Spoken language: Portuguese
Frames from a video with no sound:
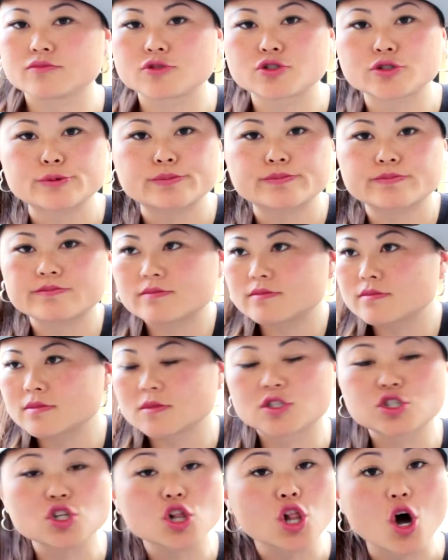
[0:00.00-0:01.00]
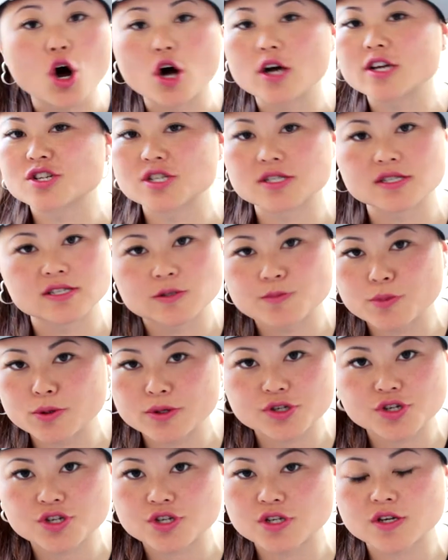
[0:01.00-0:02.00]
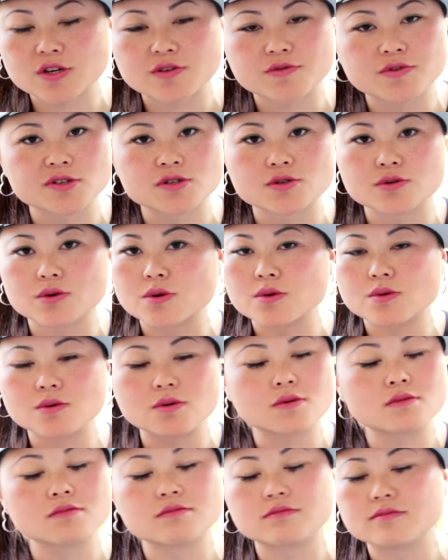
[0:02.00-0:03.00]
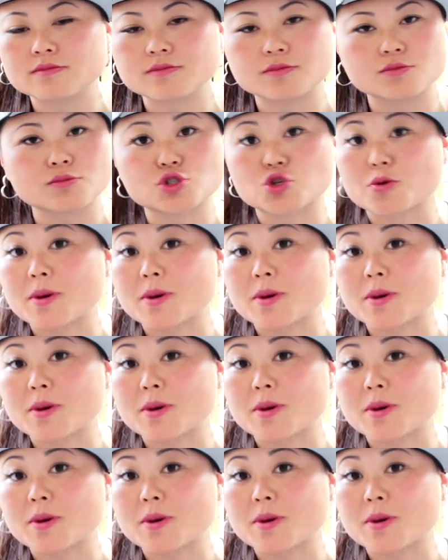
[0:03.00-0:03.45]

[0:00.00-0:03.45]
de de lojas esportivas ou com,